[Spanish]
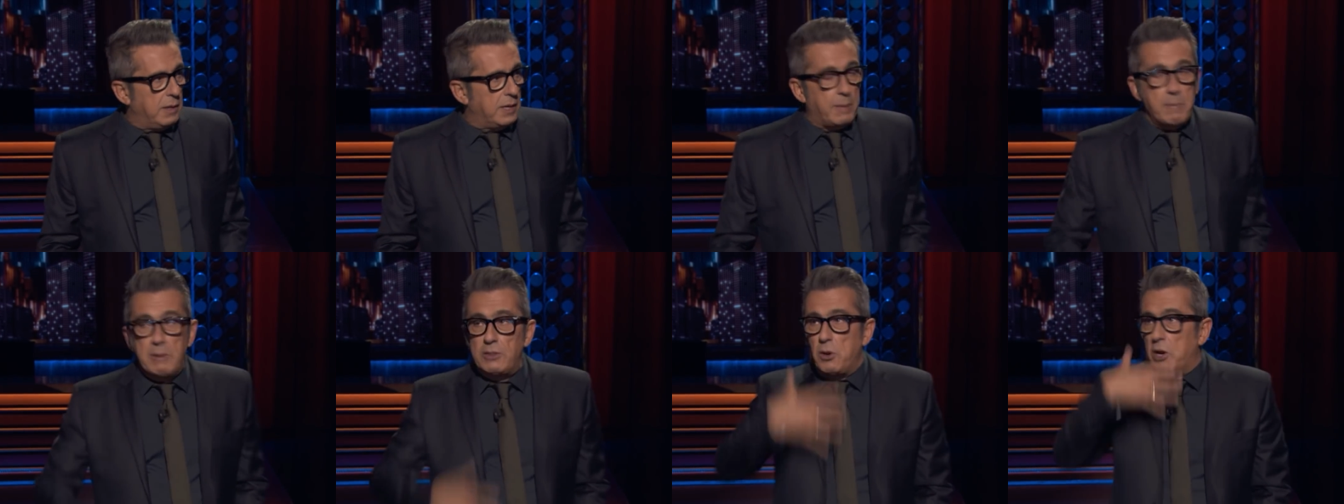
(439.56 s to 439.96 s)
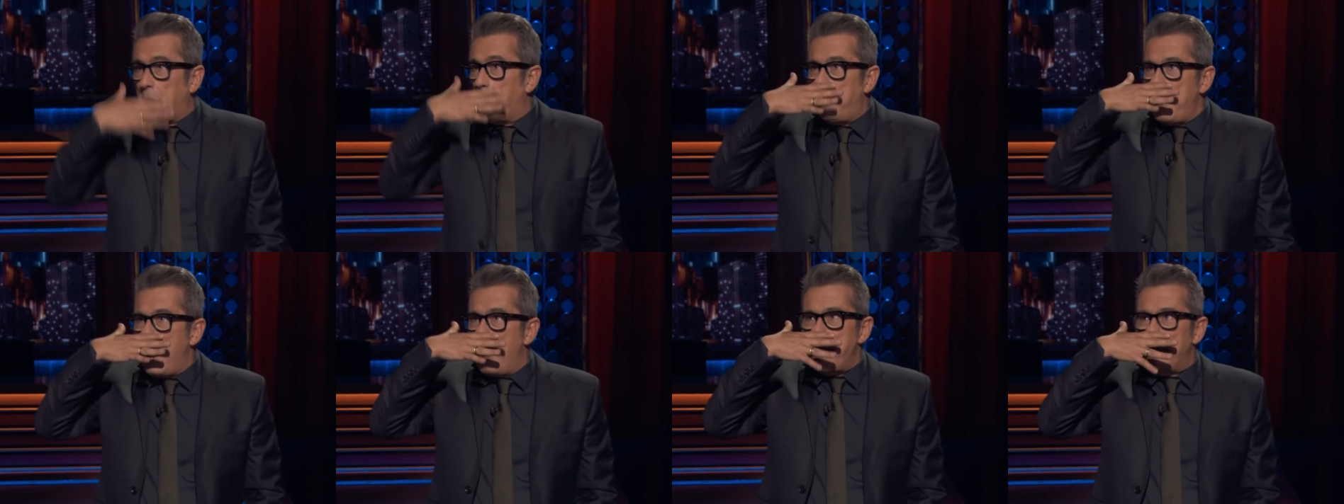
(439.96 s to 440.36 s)
¿Qué me tengo que
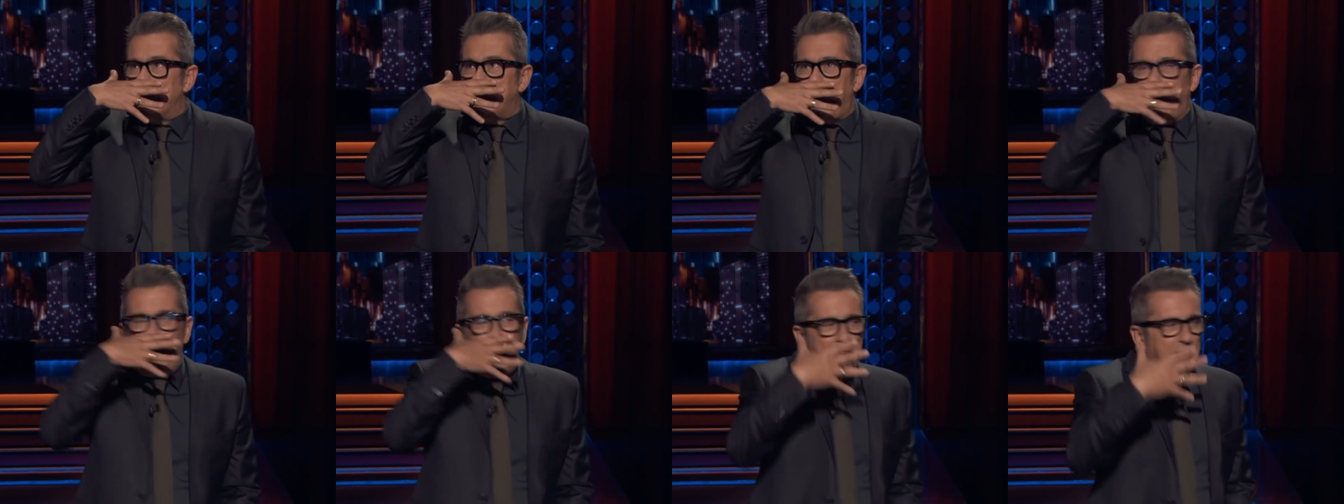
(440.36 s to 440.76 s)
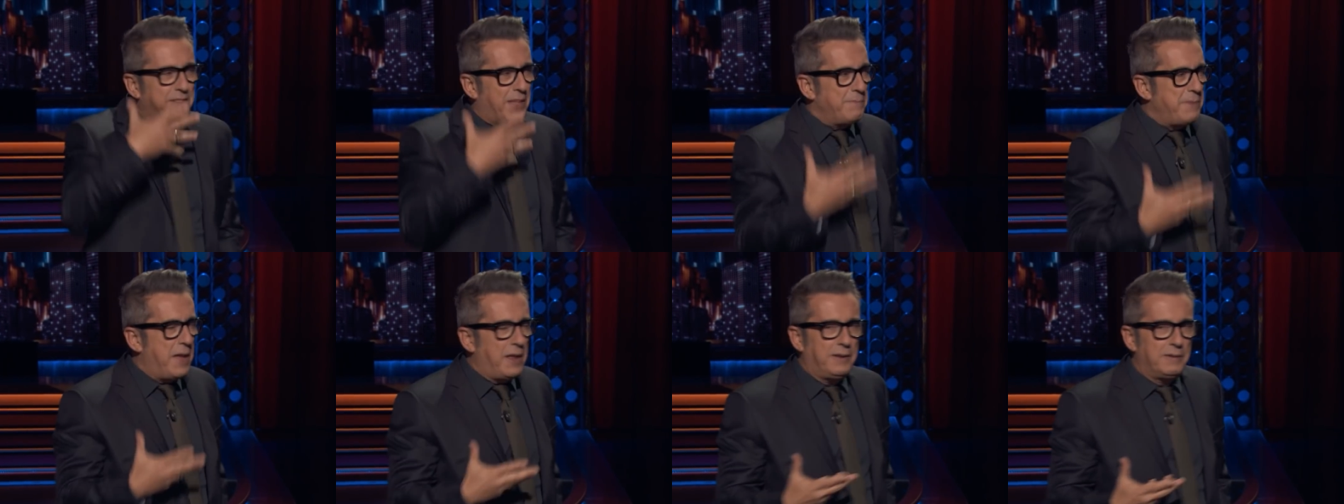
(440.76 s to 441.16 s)
poner la mascarilla
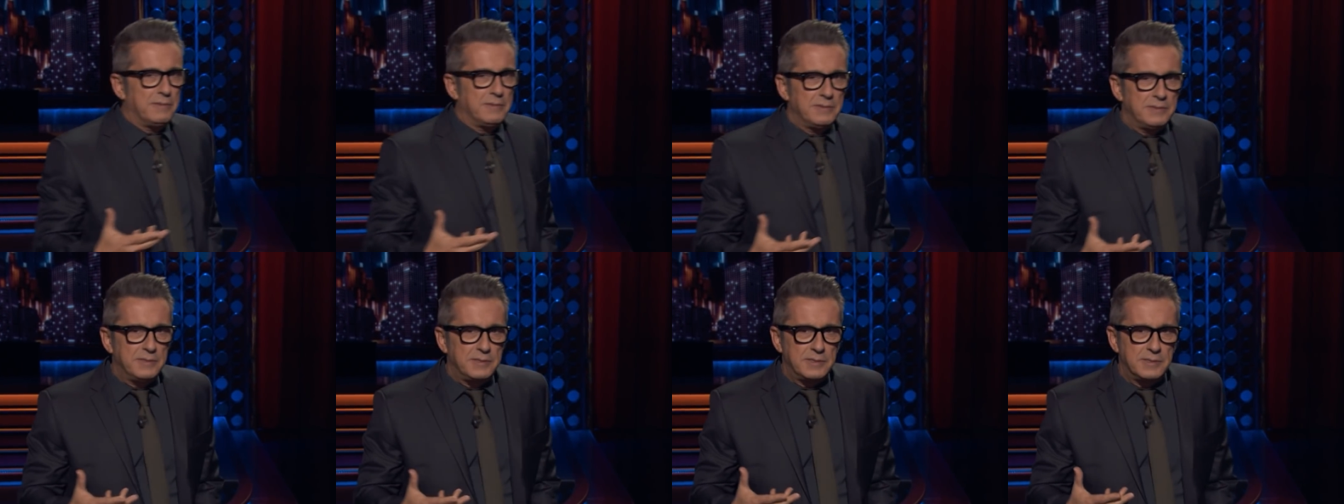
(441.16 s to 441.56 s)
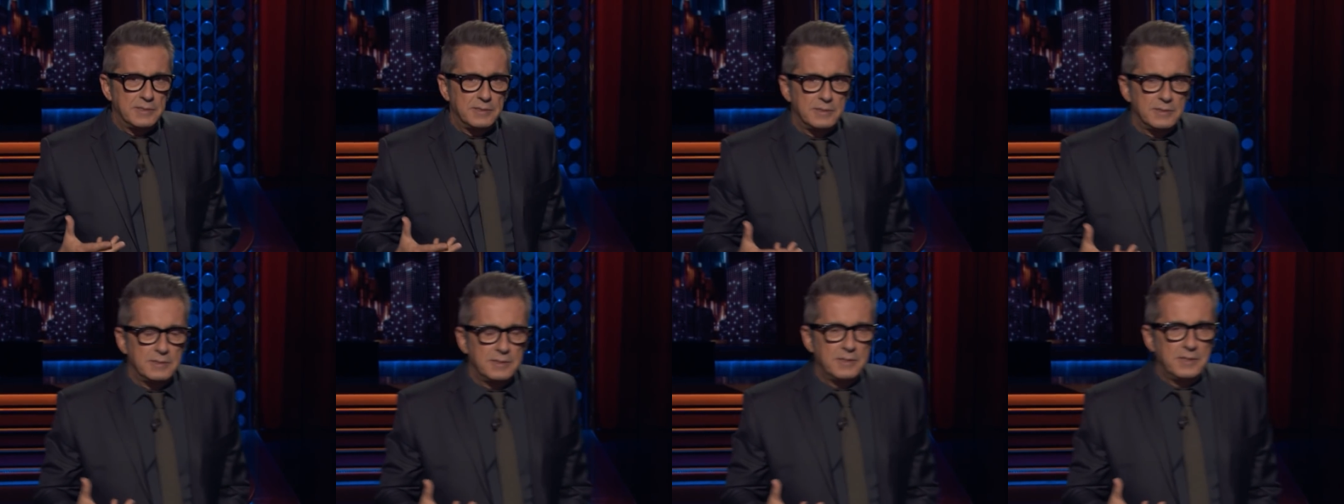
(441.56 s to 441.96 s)
también?
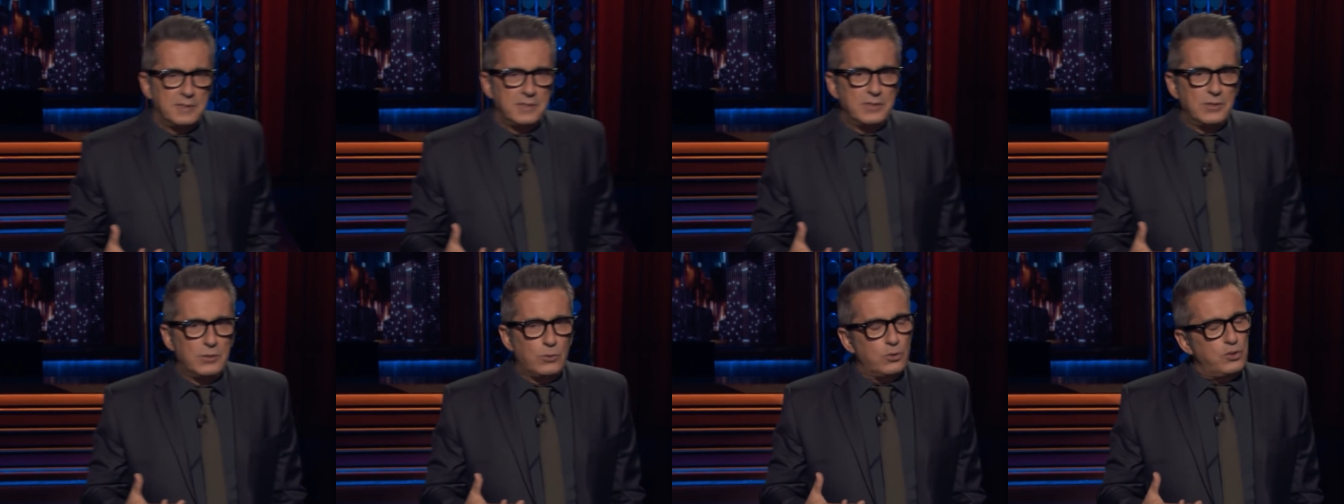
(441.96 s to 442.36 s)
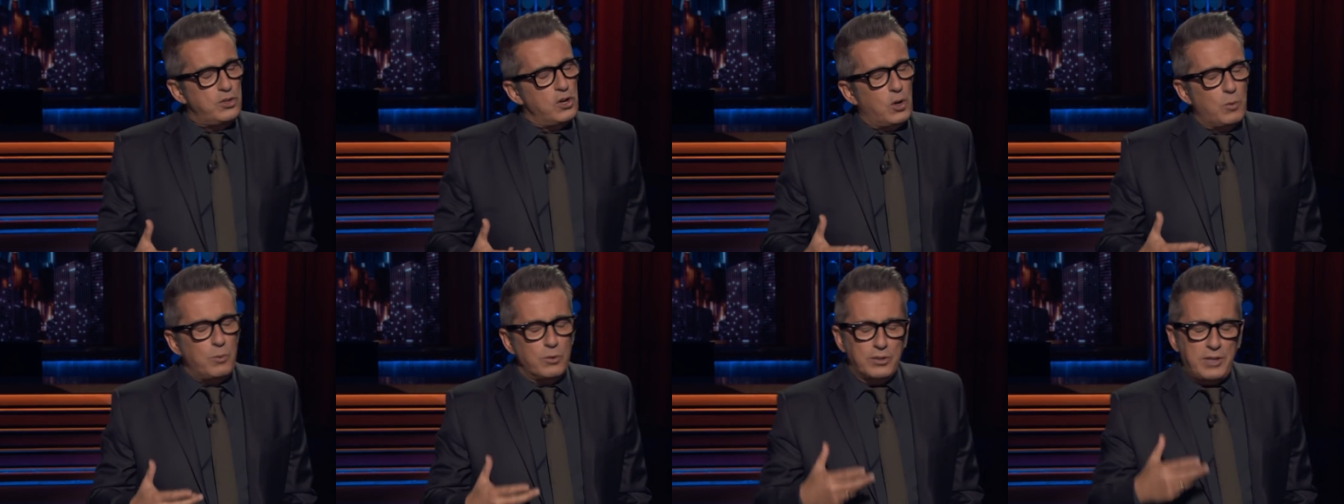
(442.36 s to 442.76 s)
¿Usted
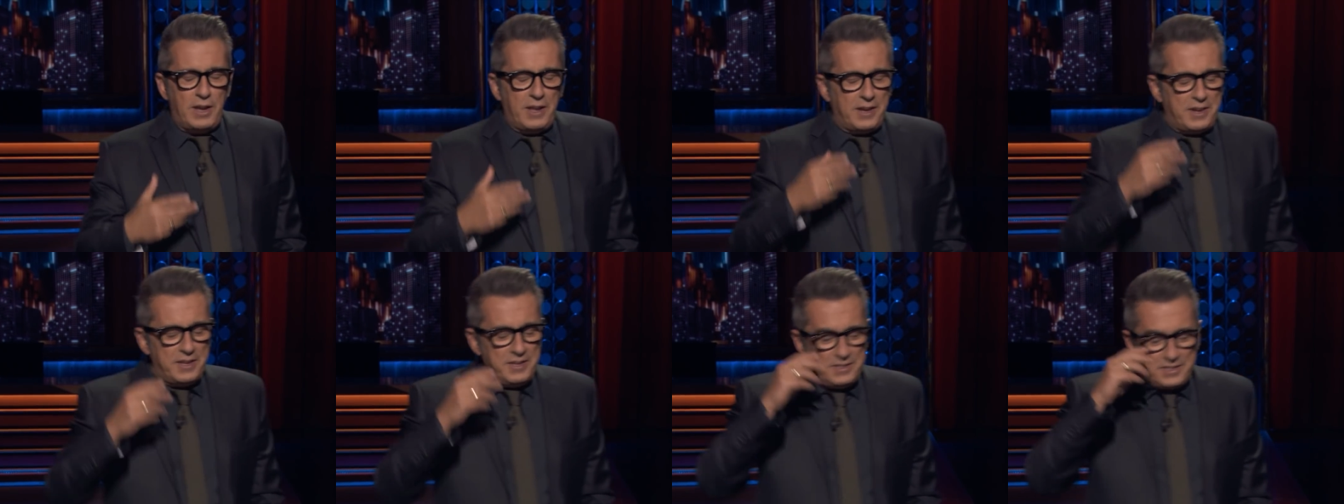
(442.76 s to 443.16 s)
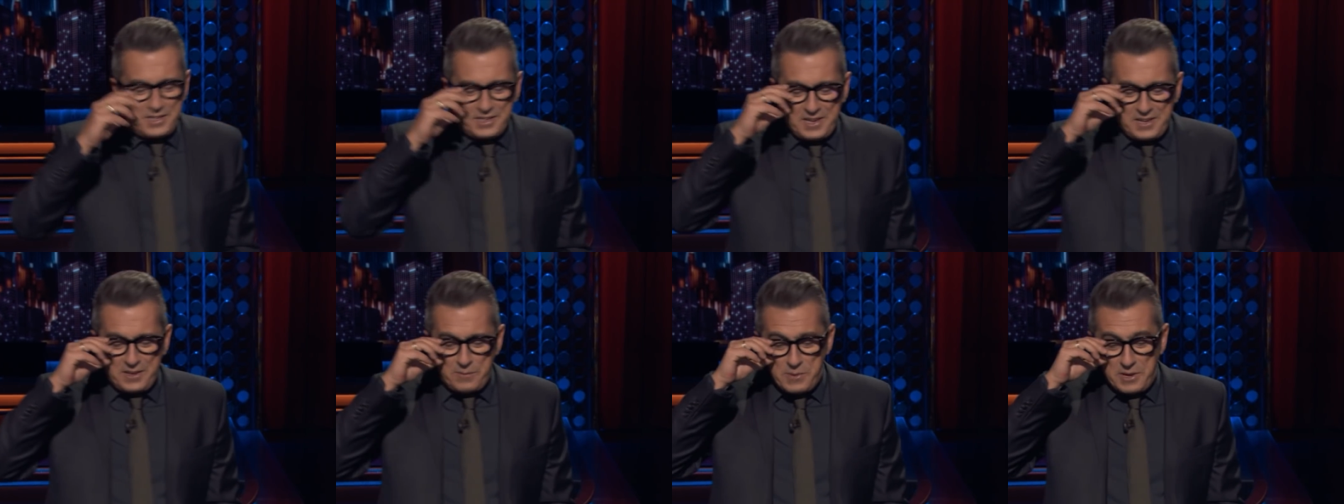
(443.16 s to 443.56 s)
cómo está la gente?
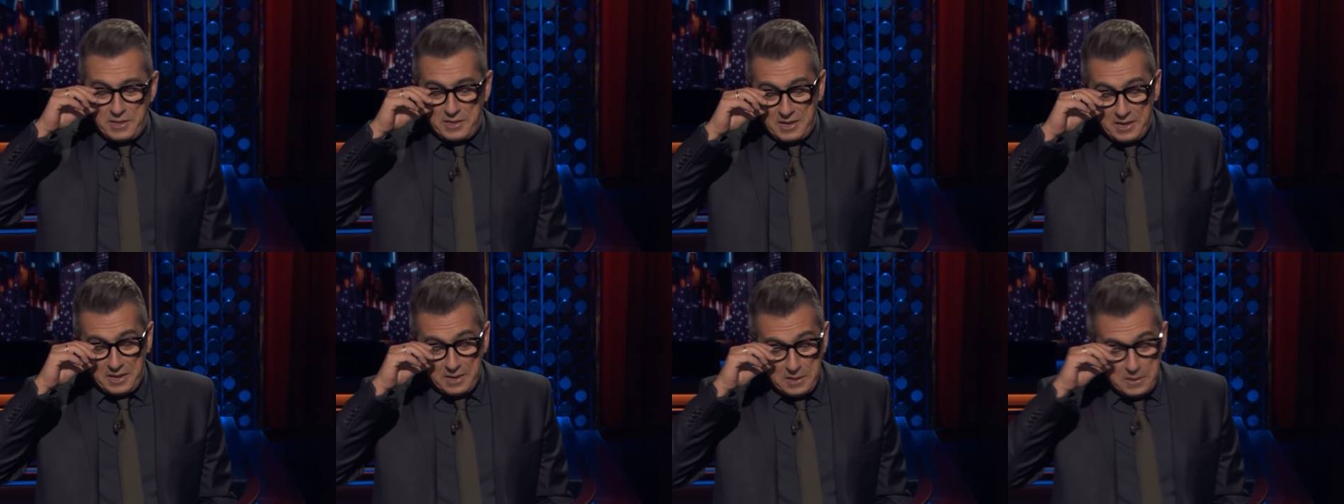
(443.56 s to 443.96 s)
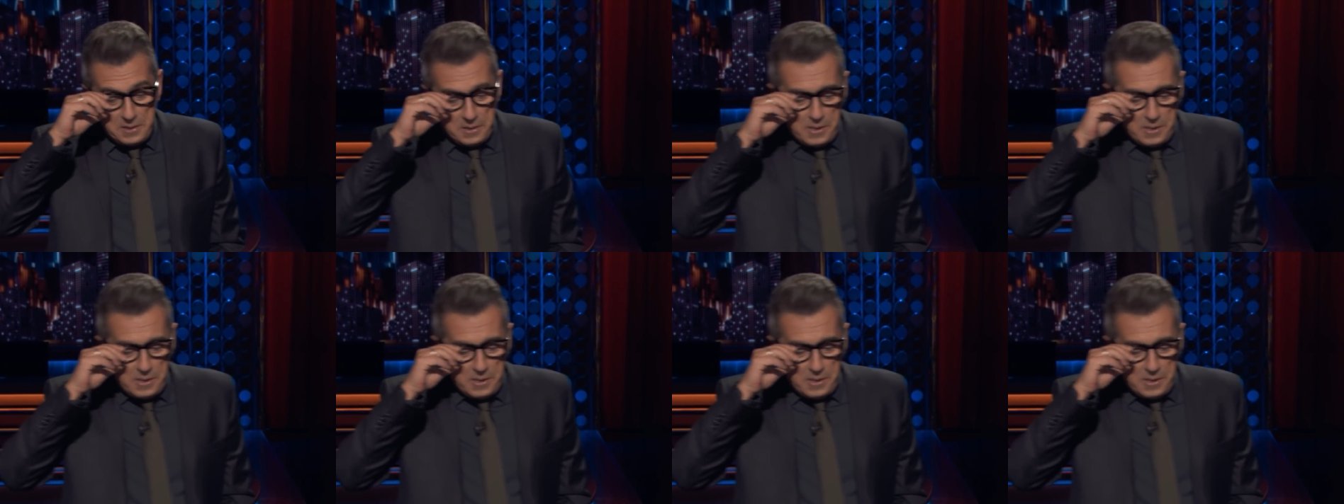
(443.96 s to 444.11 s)
¡Qué quemada!